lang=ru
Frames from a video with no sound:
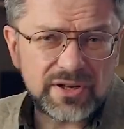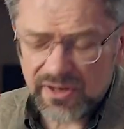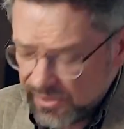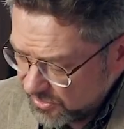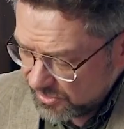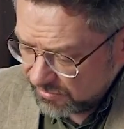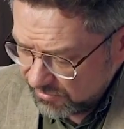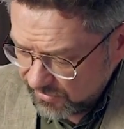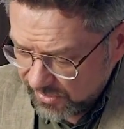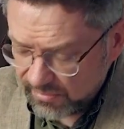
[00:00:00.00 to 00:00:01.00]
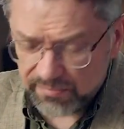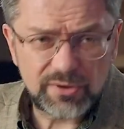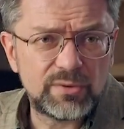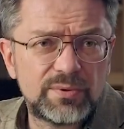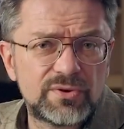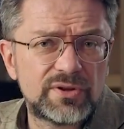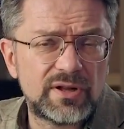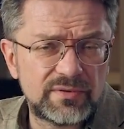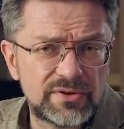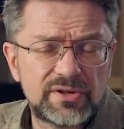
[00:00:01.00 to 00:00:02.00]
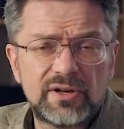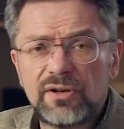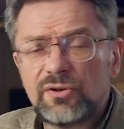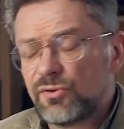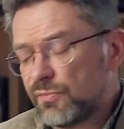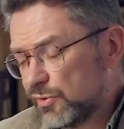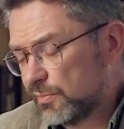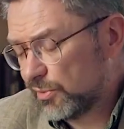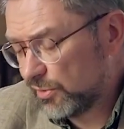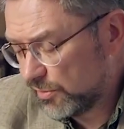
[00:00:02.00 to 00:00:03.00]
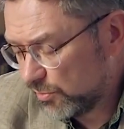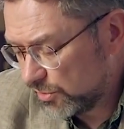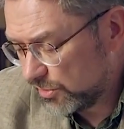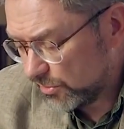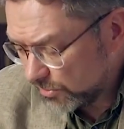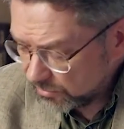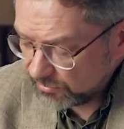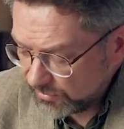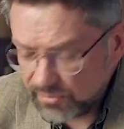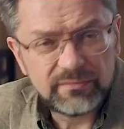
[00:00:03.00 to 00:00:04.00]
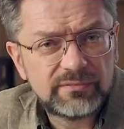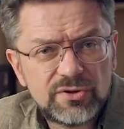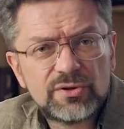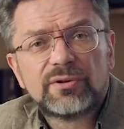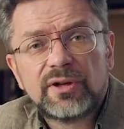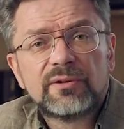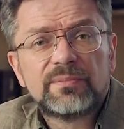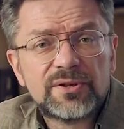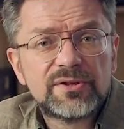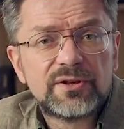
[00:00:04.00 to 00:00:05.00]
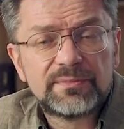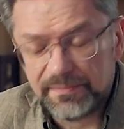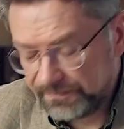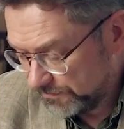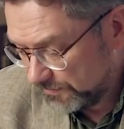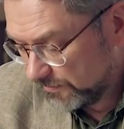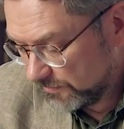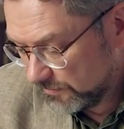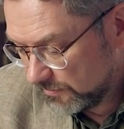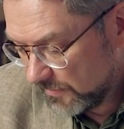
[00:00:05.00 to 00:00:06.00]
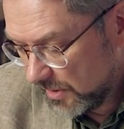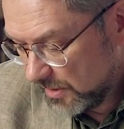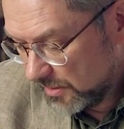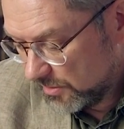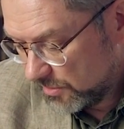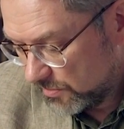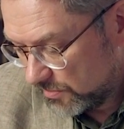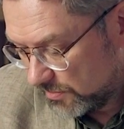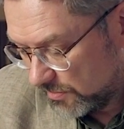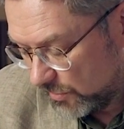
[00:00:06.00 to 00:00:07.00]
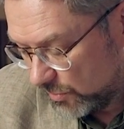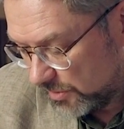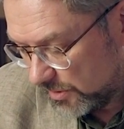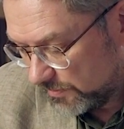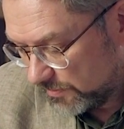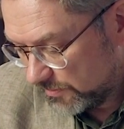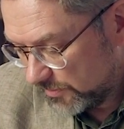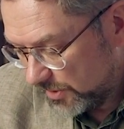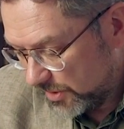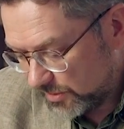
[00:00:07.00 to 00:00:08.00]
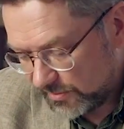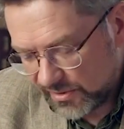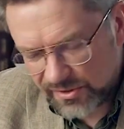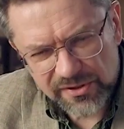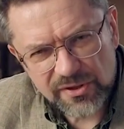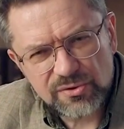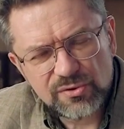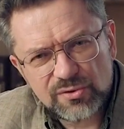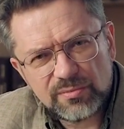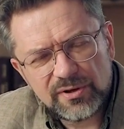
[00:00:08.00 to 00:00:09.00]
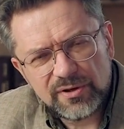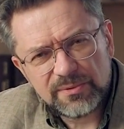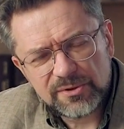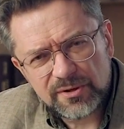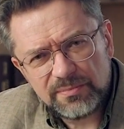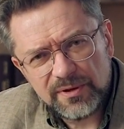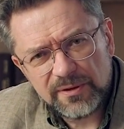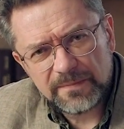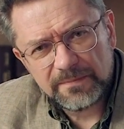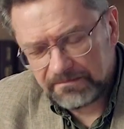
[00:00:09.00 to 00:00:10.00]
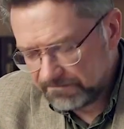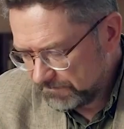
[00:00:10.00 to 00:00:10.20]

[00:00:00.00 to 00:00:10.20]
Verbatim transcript: вам заранее предупреждал вас заранее, что все плохо будет. Ну, че, ладно, потерпим. Ну да, и этого достаточно, чтобы они потерпели.